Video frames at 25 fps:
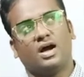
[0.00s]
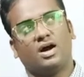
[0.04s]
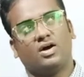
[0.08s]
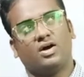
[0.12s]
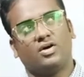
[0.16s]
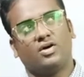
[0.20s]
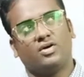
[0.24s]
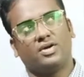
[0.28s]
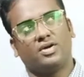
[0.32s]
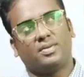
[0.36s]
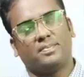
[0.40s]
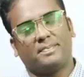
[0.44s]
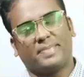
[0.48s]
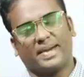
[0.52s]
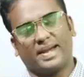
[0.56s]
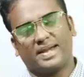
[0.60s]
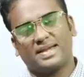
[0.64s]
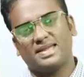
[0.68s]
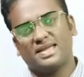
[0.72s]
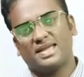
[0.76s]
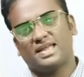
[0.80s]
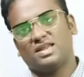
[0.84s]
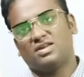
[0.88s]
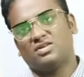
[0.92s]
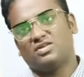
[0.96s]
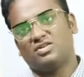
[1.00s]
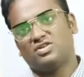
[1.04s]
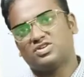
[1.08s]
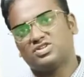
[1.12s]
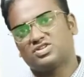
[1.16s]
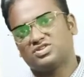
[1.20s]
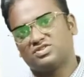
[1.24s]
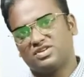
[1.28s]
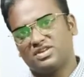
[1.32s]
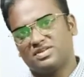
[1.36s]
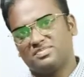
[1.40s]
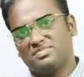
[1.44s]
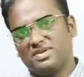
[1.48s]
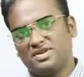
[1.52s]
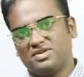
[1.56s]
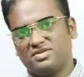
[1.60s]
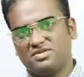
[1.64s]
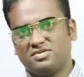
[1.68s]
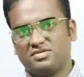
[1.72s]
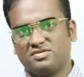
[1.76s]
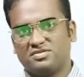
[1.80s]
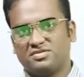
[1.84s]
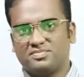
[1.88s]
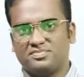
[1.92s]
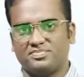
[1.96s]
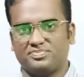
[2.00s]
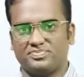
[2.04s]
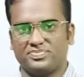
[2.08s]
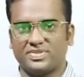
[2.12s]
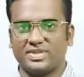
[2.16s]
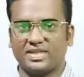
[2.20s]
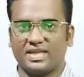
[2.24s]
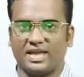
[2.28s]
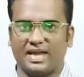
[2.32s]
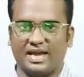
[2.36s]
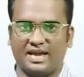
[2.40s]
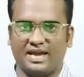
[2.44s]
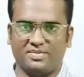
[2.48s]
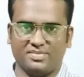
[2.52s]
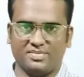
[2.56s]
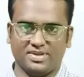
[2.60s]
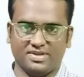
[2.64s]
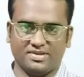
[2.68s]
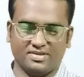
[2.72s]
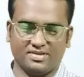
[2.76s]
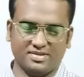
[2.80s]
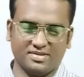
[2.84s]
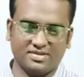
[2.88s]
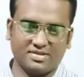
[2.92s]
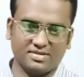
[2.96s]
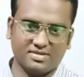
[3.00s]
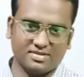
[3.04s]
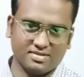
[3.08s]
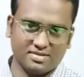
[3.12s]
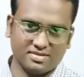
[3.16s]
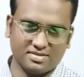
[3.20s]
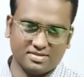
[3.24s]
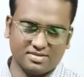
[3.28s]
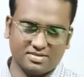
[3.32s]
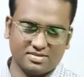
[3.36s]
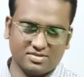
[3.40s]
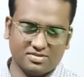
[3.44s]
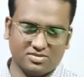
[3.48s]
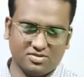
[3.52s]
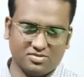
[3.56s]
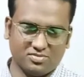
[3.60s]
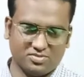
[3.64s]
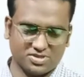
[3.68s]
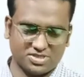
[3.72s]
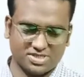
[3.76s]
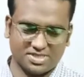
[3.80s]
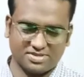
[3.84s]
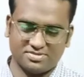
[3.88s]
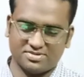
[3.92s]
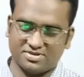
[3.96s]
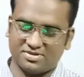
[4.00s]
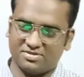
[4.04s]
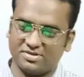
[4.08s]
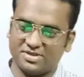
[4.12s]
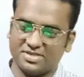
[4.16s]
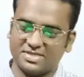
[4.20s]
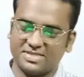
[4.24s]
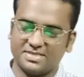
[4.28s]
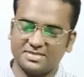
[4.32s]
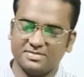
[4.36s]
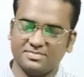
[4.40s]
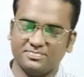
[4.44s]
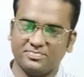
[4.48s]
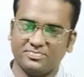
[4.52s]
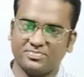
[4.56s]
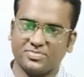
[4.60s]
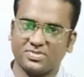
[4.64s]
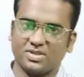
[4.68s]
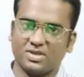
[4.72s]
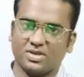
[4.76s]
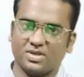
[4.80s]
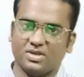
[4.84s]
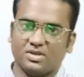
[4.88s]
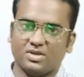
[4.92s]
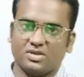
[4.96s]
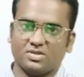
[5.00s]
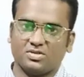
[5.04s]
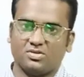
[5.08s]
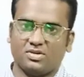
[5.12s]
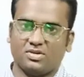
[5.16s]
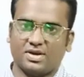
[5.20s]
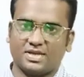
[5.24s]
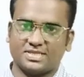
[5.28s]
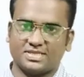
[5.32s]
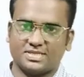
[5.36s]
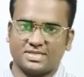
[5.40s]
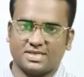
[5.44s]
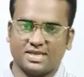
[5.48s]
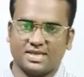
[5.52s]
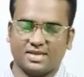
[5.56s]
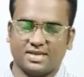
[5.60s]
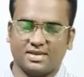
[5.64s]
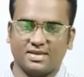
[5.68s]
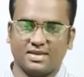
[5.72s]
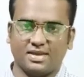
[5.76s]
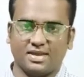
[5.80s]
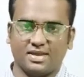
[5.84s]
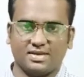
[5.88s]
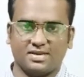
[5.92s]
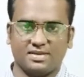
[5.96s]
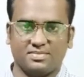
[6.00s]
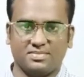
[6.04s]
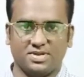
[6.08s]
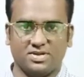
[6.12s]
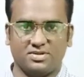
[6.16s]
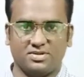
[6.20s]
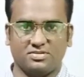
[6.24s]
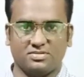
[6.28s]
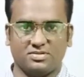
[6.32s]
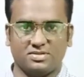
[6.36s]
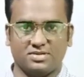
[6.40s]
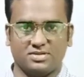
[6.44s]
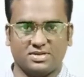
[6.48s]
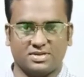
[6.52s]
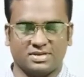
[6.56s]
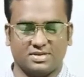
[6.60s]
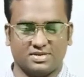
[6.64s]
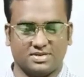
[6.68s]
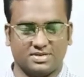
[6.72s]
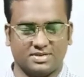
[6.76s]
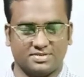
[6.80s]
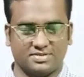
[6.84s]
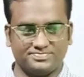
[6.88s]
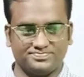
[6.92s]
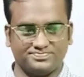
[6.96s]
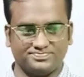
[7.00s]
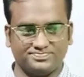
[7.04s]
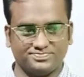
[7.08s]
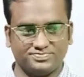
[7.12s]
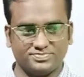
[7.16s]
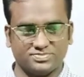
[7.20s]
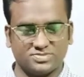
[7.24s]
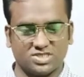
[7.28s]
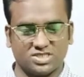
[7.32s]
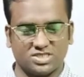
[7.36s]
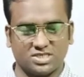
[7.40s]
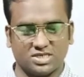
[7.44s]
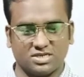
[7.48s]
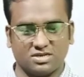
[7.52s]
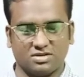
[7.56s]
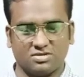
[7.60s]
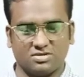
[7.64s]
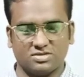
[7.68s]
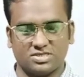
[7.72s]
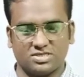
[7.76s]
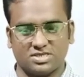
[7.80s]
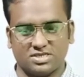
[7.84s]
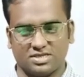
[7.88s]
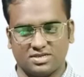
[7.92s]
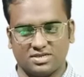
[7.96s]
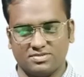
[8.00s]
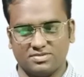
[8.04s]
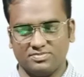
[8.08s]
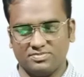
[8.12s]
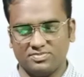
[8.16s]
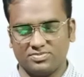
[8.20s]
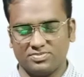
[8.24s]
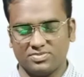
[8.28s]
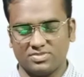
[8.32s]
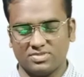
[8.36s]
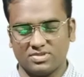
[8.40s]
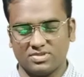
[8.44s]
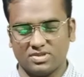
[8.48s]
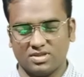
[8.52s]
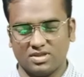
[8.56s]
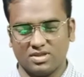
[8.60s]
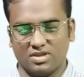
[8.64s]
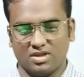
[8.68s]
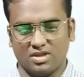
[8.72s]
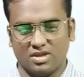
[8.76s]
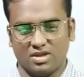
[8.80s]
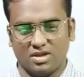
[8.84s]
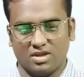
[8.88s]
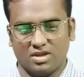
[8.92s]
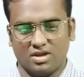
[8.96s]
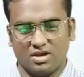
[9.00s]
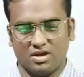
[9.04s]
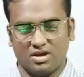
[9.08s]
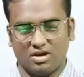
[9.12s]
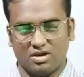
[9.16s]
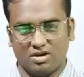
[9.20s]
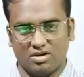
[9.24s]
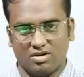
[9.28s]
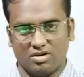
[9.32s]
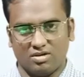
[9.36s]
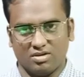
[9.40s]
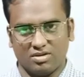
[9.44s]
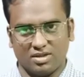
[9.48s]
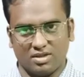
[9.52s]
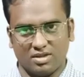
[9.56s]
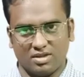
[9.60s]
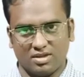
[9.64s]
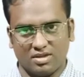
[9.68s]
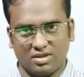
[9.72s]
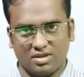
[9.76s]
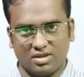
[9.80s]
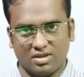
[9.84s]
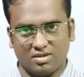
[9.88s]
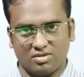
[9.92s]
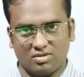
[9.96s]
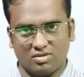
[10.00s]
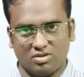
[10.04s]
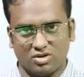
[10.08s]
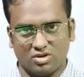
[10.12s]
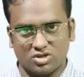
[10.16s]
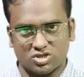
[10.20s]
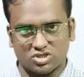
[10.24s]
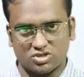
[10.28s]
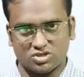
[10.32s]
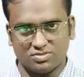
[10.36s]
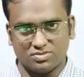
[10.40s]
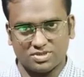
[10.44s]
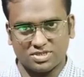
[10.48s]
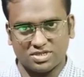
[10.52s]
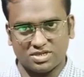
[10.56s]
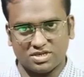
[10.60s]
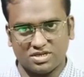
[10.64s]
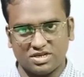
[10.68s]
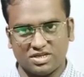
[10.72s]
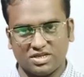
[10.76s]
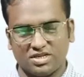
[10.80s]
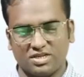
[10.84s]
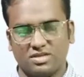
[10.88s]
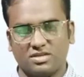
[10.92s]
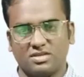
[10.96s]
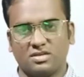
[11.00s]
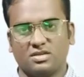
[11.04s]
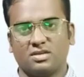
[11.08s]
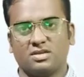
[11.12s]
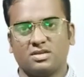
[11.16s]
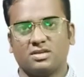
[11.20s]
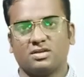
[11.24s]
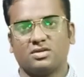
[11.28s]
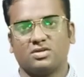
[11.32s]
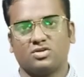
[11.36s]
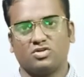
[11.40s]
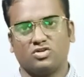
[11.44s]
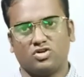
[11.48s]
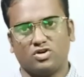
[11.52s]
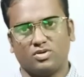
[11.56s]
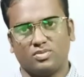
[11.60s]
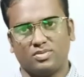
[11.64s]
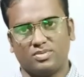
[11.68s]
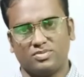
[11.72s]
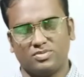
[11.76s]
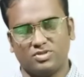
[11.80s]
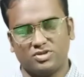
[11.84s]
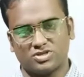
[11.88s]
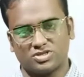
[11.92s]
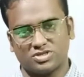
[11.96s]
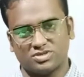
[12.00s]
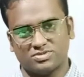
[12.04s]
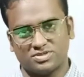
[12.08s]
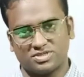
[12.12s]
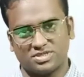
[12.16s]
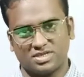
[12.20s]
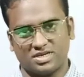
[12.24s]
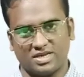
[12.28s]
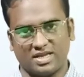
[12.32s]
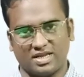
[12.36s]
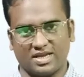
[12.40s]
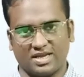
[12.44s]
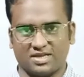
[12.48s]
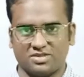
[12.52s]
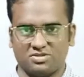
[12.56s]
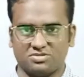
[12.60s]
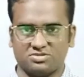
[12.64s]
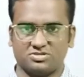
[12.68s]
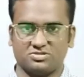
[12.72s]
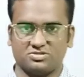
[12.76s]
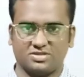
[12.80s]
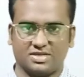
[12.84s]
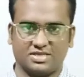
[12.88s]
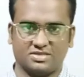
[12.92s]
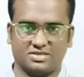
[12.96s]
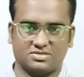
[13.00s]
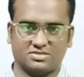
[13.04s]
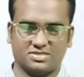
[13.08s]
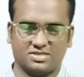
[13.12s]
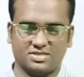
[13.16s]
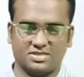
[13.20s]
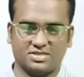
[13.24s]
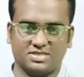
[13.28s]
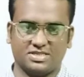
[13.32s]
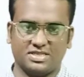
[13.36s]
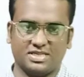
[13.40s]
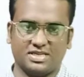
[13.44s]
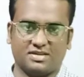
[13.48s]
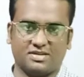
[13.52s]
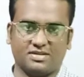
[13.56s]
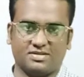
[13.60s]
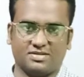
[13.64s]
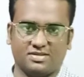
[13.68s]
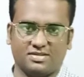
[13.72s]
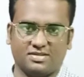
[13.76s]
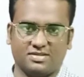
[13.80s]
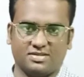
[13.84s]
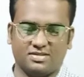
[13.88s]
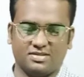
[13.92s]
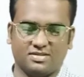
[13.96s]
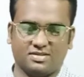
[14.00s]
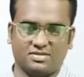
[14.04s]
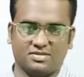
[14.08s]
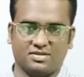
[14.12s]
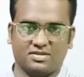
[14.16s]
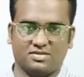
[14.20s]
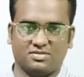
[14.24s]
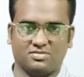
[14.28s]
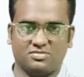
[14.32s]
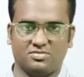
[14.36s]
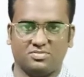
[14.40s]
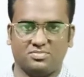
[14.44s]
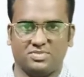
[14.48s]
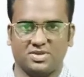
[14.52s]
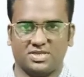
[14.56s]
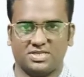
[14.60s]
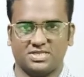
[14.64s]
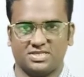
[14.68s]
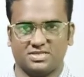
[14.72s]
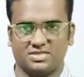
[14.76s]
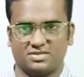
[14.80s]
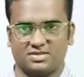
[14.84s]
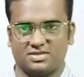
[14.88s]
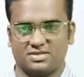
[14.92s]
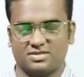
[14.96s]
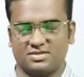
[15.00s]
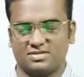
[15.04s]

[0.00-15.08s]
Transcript: ওই প্র্যাকটিক্যালের অংশ নিয়ে ভিডিও আমি উপস্থাপন করেছি তো আজকে একটা ভিডিও যেটা সেটা হচ্ছে ওই অষ্টম শ্রেণী নবম দশম শ্রেণী একাদশ ও দ্বাদশ শ্রেণী শিক্ষার্থীদের একটু খুব বেশি একটা